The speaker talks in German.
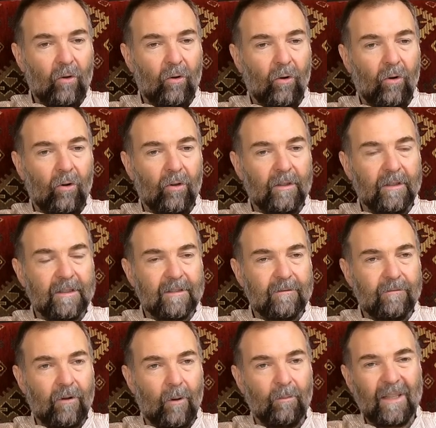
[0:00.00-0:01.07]
Und
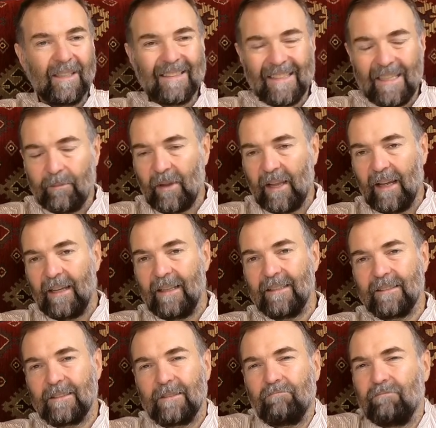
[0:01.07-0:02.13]
vom Prinzip her
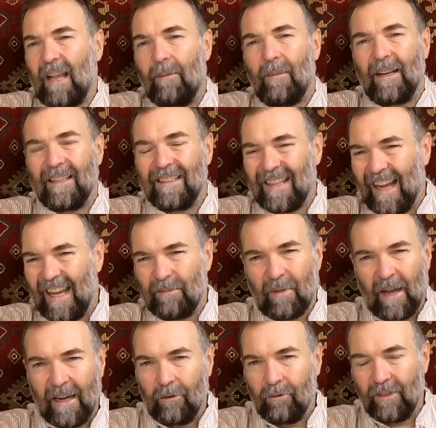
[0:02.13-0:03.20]
ist, kann man die
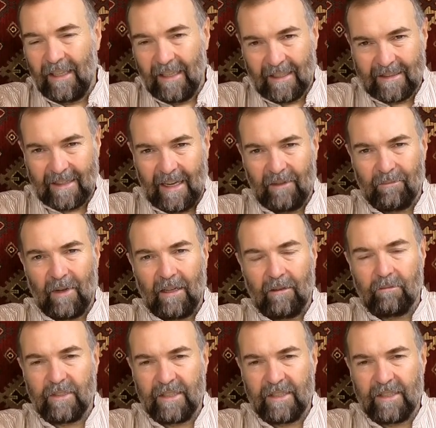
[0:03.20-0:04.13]
Teichbehandlung jederzeit machen.